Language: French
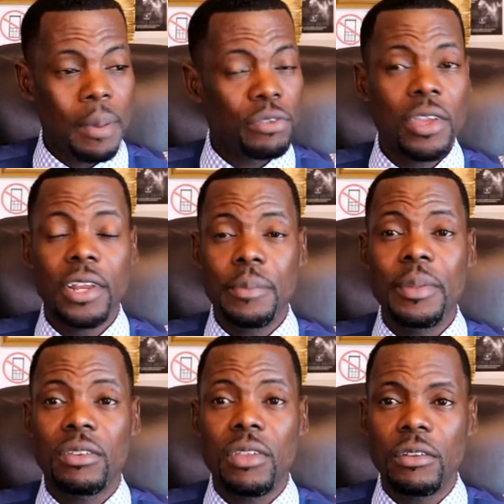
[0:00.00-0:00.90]
parce que
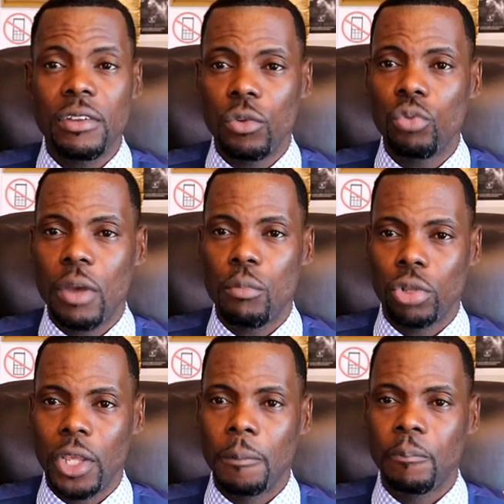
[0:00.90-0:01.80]
l'ennemi tente de nous
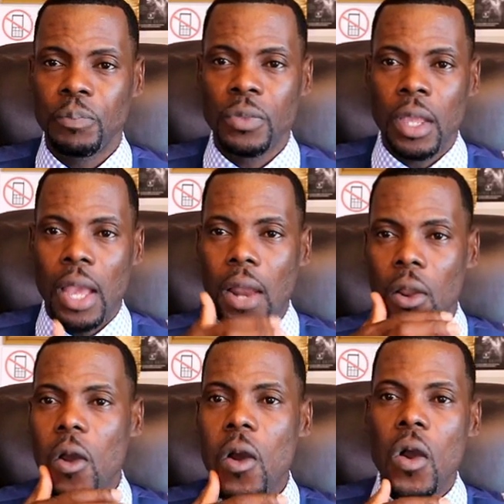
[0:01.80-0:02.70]
embrouiller.
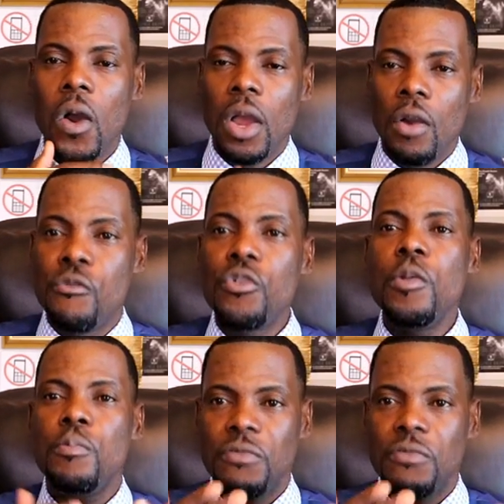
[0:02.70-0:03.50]
Alors, vous ne